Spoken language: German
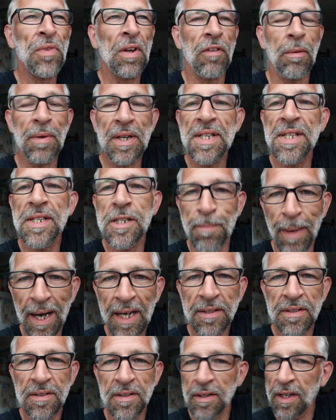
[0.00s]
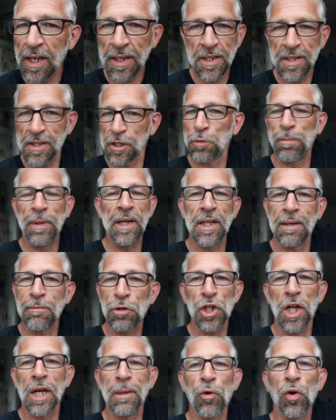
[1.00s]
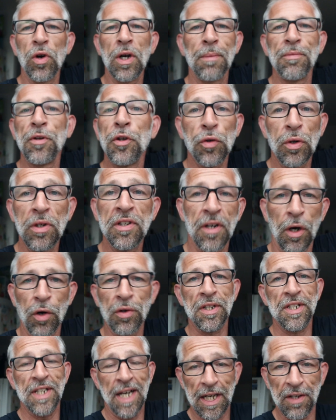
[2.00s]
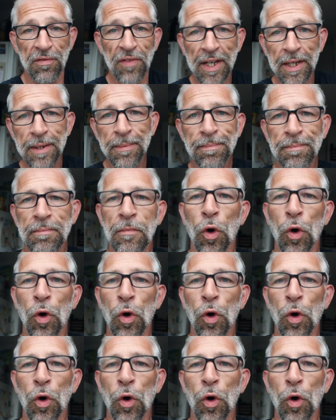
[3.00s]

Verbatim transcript: Wenn man das nicht macht, dann kann ich das später im Schneideprogramm natürlich auch nicht anwenden.